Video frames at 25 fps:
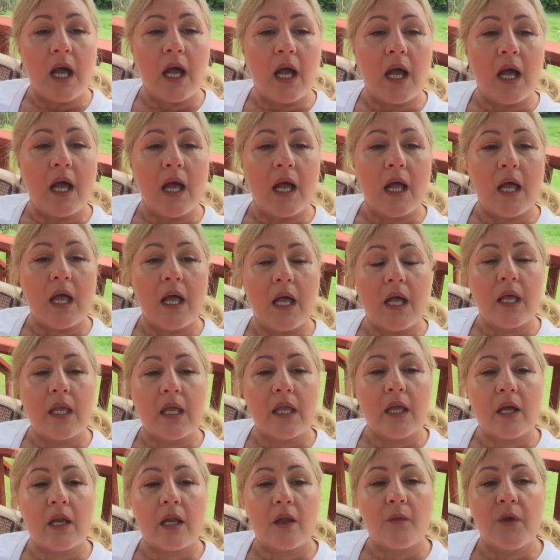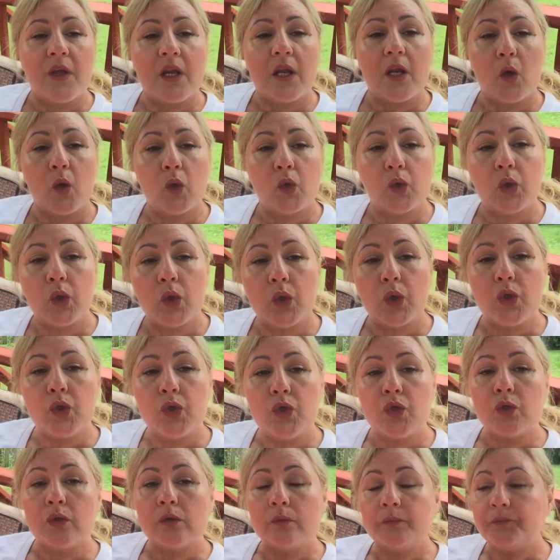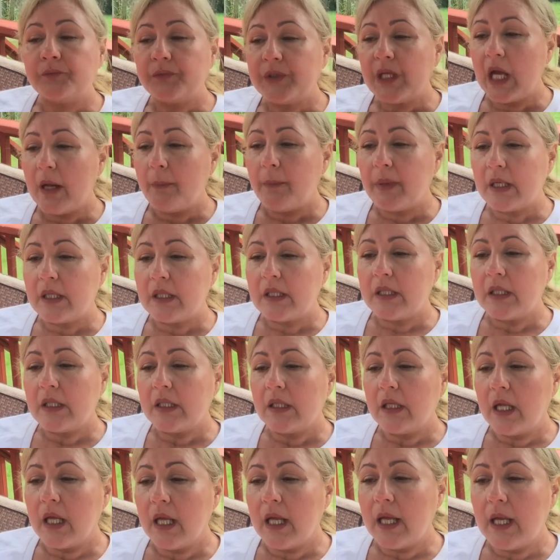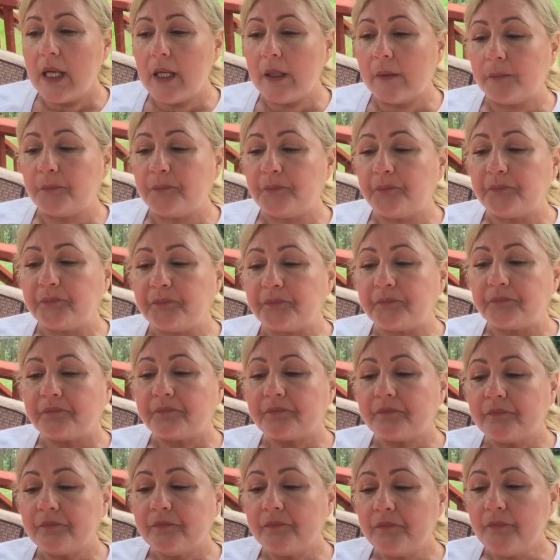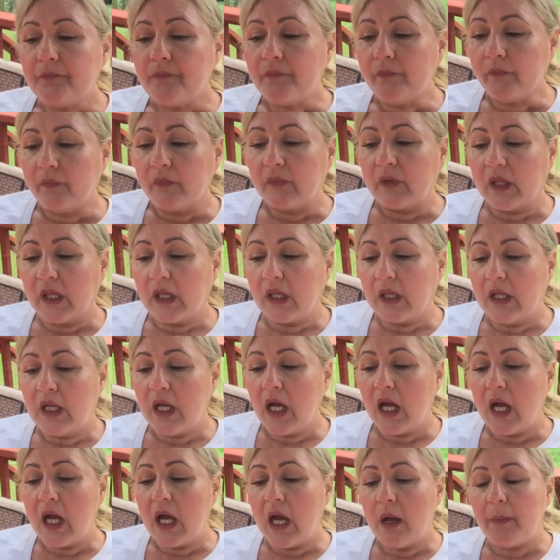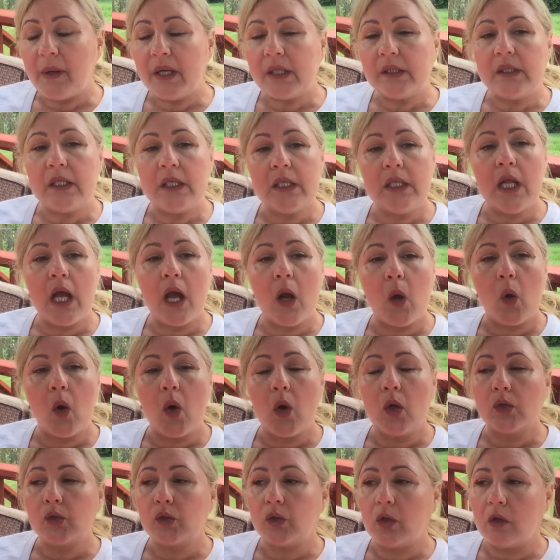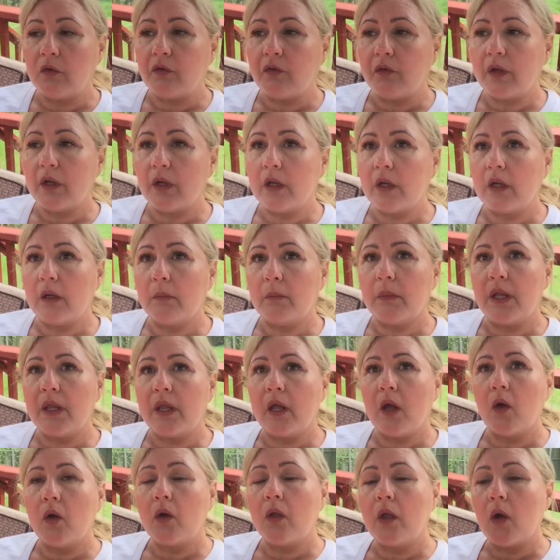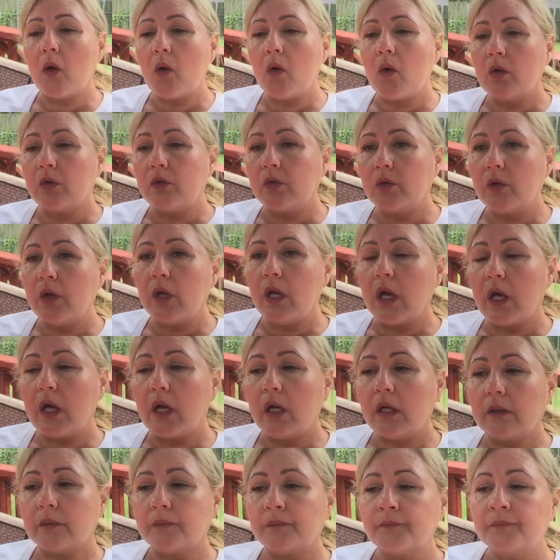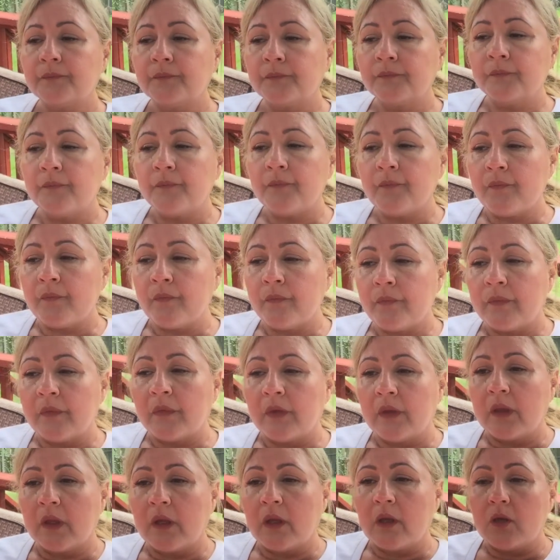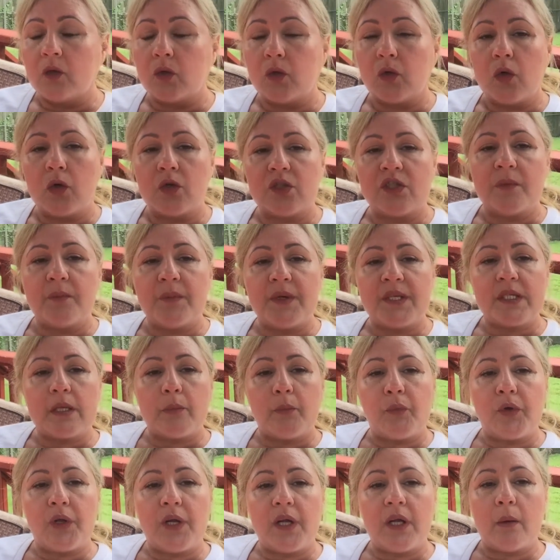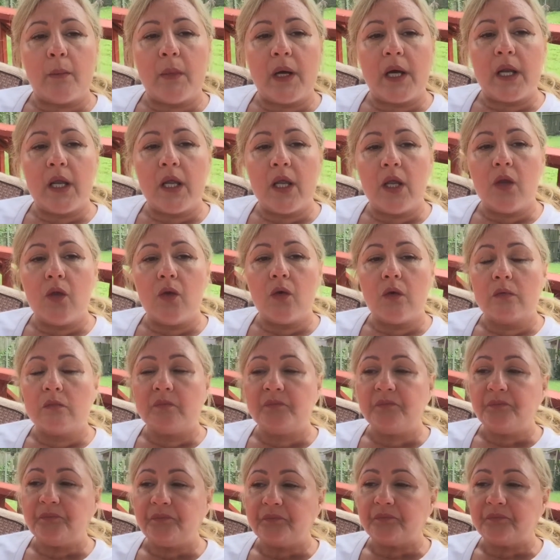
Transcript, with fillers: Ay, ahora viene el otoño. Ya a partir de... Ya a partir de agosto, a mediados de agosto ya todo se empieza a poner amarillo.